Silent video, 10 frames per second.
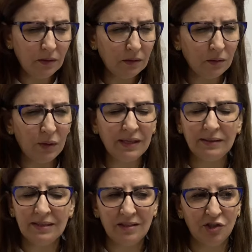آه، واحد
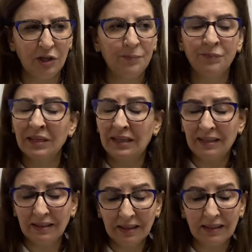النتيجه
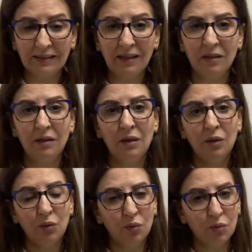هذا خطا
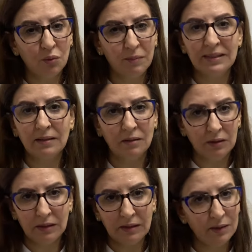ومثلا
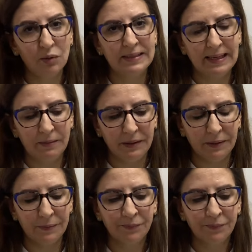لا ينصح به